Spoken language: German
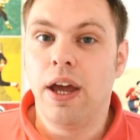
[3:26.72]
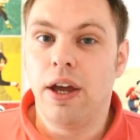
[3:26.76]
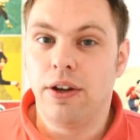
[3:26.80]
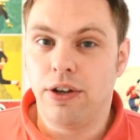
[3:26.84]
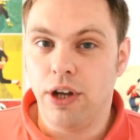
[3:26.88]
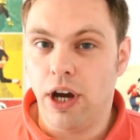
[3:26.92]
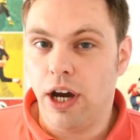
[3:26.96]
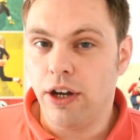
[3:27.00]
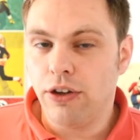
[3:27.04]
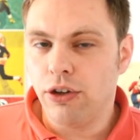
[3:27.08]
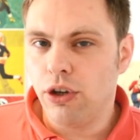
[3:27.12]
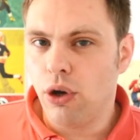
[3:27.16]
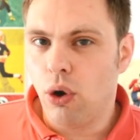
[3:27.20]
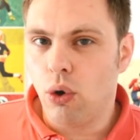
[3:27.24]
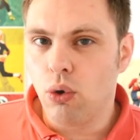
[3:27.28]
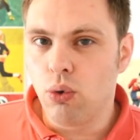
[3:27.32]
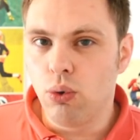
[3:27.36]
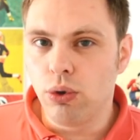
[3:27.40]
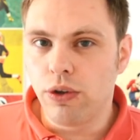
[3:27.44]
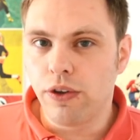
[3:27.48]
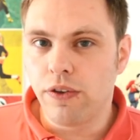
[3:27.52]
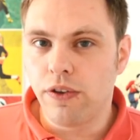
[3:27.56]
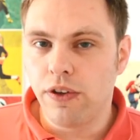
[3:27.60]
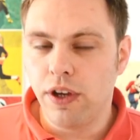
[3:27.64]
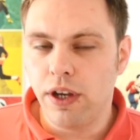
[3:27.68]
da hat er auch
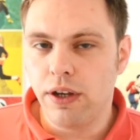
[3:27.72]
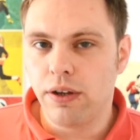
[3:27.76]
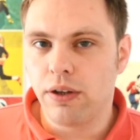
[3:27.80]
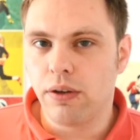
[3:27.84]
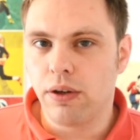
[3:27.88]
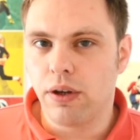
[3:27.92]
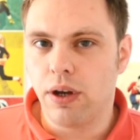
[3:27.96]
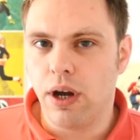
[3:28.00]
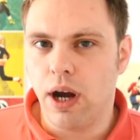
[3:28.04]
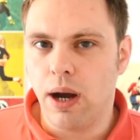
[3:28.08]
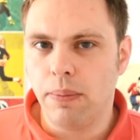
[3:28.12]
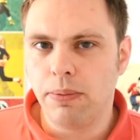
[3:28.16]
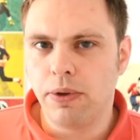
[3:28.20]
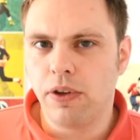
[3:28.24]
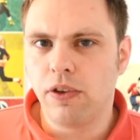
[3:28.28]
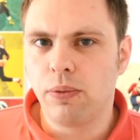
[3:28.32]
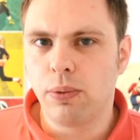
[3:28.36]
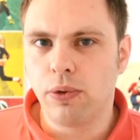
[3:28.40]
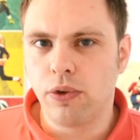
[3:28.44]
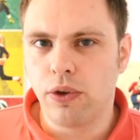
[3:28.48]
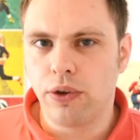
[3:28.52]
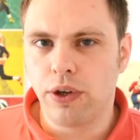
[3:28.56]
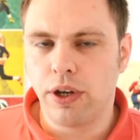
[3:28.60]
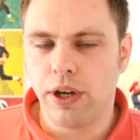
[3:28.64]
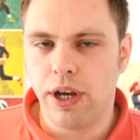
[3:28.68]
gute Szenen gehabt,
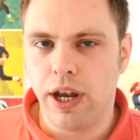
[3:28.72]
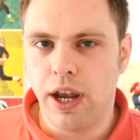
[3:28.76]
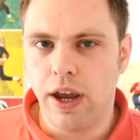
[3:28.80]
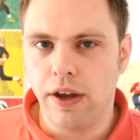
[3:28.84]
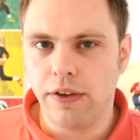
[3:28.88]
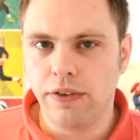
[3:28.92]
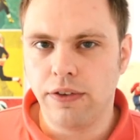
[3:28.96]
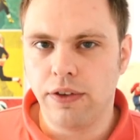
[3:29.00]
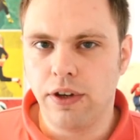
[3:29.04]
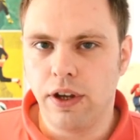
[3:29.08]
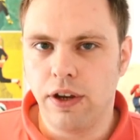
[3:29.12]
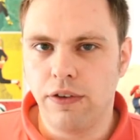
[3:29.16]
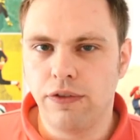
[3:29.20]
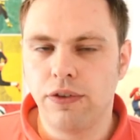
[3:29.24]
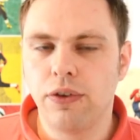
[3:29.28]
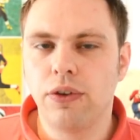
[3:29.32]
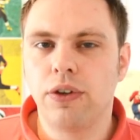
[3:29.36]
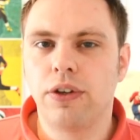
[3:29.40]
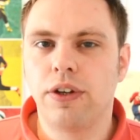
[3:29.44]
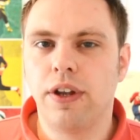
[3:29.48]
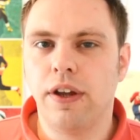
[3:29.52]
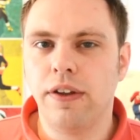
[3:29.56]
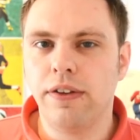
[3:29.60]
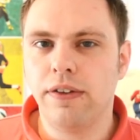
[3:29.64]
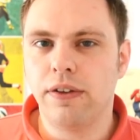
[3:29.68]
insbesondere in der ersten Hälfte,
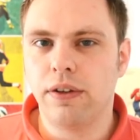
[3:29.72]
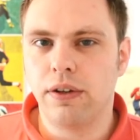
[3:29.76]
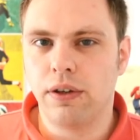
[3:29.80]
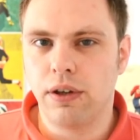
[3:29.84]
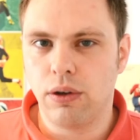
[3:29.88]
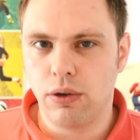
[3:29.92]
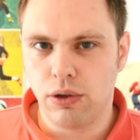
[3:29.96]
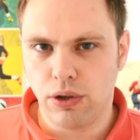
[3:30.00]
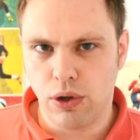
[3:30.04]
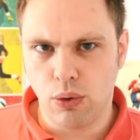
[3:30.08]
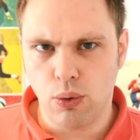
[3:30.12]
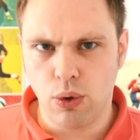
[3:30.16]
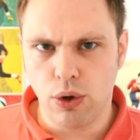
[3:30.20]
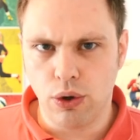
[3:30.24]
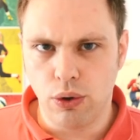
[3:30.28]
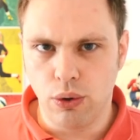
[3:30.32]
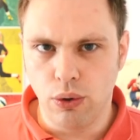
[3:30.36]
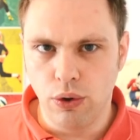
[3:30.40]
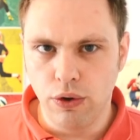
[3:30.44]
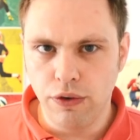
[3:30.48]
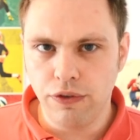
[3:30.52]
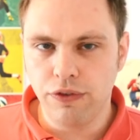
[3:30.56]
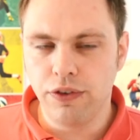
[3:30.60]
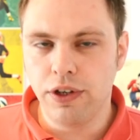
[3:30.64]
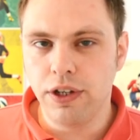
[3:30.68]
dass Jogi
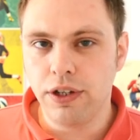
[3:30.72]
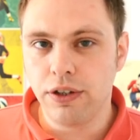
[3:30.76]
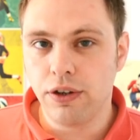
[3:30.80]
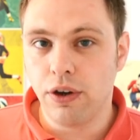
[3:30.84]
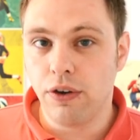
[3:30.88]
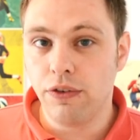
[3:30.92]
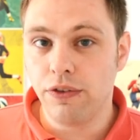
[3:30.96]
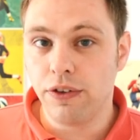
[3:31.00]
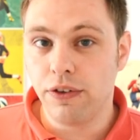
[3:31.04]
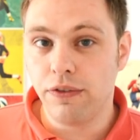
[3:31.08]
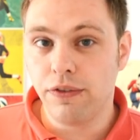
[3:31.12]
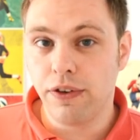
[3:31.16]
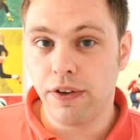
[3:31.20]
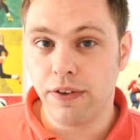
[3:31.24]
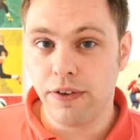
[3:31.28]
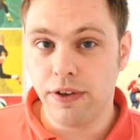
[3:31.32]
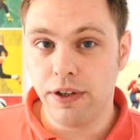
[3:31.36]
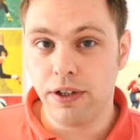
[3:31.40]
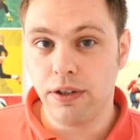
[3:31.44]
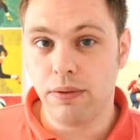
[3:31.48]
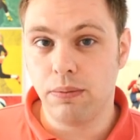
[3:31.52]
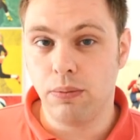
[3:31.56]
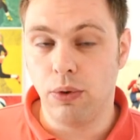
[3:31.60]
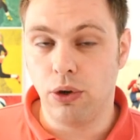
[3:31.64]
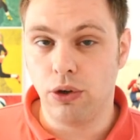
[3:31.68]
Löw nicht auf ihn
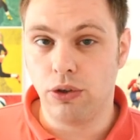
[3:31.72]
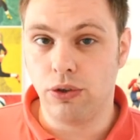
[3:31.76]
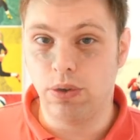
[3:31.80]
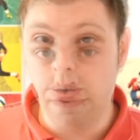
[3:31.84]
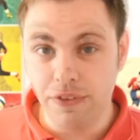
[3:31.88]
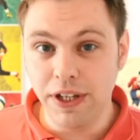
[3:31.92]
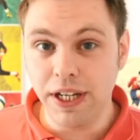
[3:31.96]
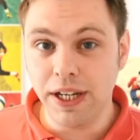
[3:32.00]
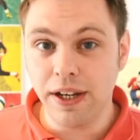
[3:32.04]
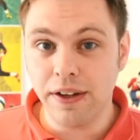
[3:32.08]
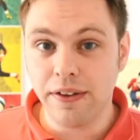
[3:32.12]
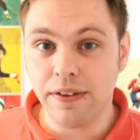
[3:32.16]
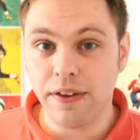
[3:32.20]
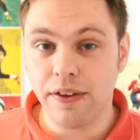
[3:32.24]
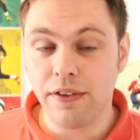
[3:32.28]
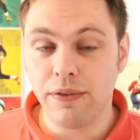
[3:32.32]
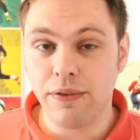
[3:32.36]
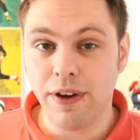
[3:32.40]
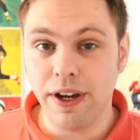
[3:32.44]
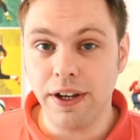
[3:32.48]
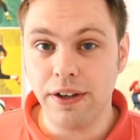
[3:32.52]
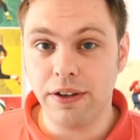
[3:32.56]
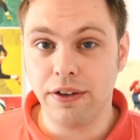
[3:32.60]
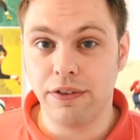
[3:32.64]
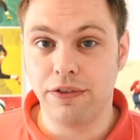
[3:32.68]
verzichten möchte. Wie geht es jetzt
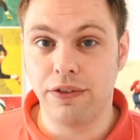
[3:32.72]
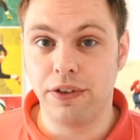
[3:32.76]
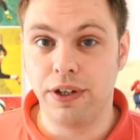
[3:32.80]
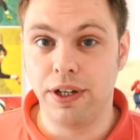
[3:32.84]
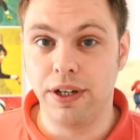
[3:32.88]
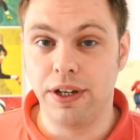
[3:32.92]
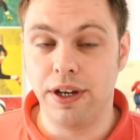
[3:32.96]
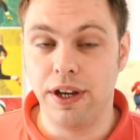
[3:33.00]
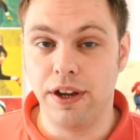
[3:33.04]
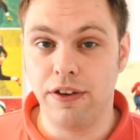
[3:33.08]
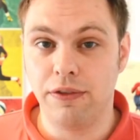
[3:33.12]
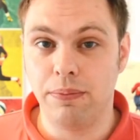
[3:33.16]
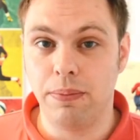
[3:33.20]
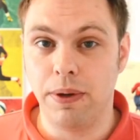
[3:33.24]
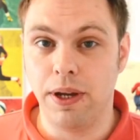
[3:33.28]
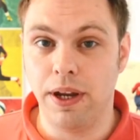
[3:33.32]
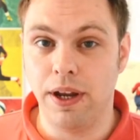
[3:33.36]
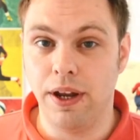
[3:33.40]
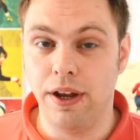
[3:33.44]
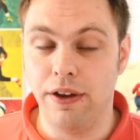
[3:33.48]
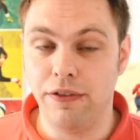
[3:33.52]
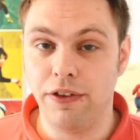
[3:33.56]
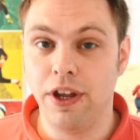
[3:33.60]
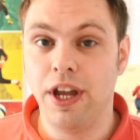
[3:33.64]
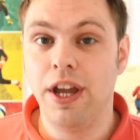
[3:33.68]
weiter für die DFB
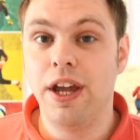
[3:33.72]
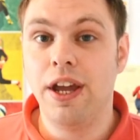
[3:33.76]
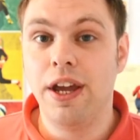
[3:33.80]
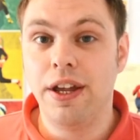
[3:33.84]
11?